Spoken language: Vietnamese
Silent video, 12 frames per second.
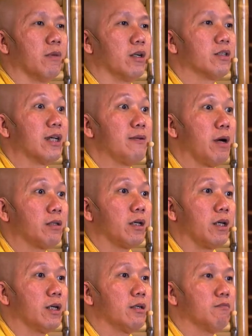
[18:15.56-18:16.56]
mà nó thấy bất
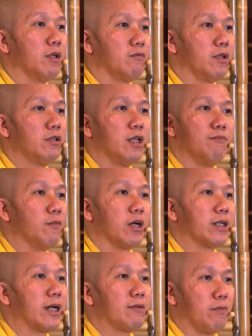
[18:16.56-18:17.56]
thiện mình phải tìm
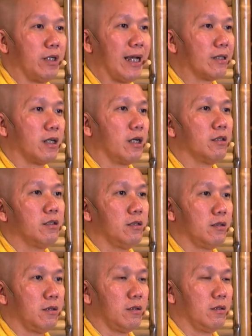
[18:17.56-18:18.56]
mọi cách mình ngăn chặn nó được